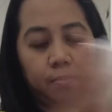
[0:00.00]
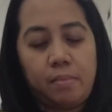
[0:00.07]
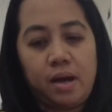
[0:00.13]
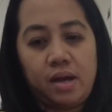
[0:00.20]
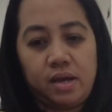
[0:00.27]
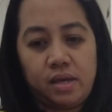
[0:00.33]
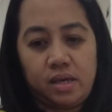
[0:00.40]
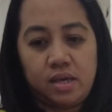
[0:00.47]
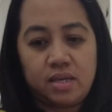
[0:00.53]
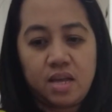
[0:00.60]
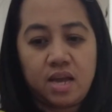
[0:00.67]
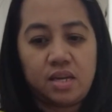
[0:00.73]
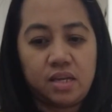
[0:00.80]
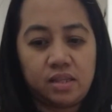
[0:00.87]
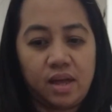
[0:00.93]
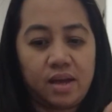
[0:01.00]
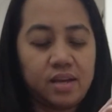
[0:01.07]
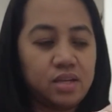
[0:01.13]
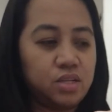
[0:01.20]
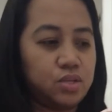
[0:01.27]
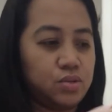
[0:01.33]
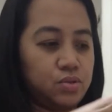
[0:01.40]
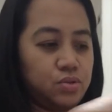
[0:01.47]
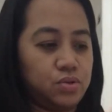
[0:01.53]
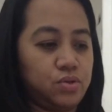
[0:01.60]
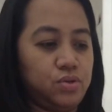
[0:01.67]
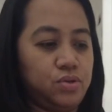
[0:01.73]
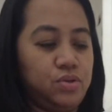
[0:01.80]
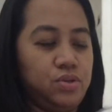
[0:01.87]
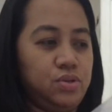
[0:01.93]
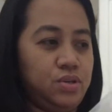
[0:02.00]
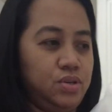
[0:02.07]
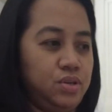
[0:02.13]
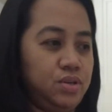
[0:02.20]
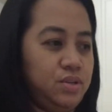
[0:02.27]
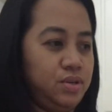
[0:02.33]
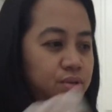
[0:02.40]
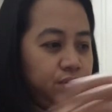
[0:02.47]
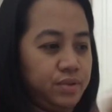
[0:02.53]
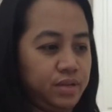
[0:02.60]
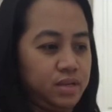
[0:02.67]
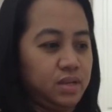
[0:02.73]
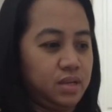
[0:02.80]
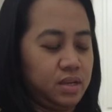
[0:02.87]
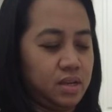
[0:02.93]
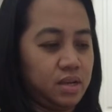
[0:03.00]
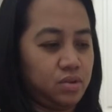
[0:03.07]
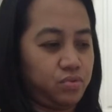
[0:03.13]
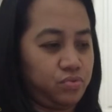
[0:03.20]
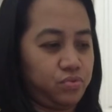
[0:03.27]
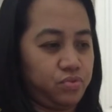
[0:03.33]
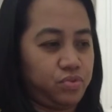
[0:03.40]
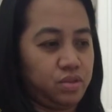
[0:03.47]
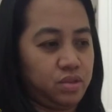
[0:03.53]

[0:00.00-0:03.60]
May sanitizer. Ganon.